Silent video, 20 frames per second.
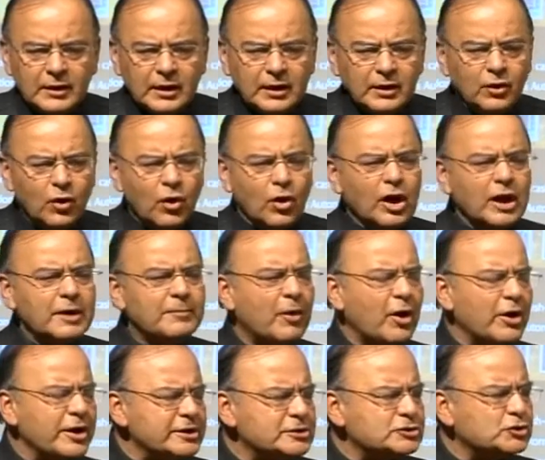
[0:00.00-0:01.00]
लोकल
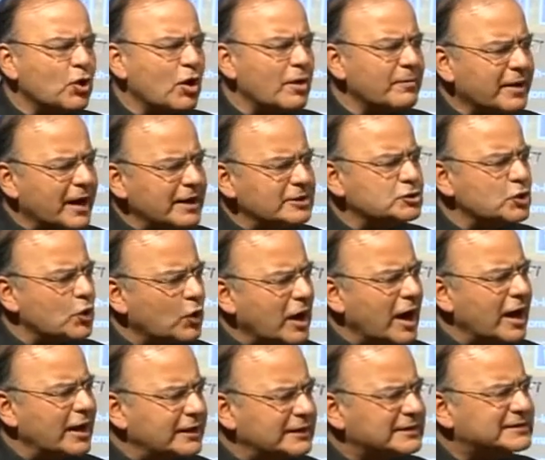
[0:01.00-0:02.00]
बॉडीज को हम राज्यों का
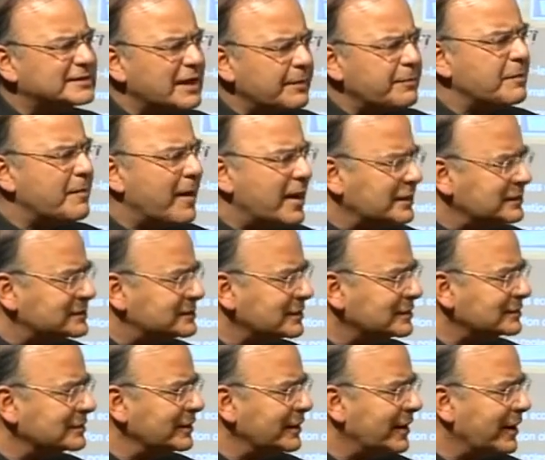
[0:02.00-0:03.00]
हिस्सा भी मांग
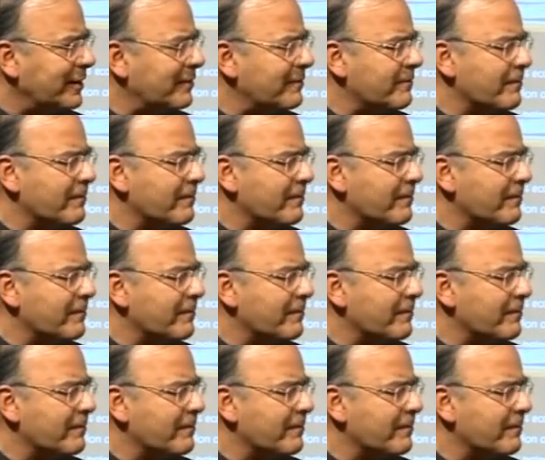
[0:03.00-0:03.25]
सकते हैं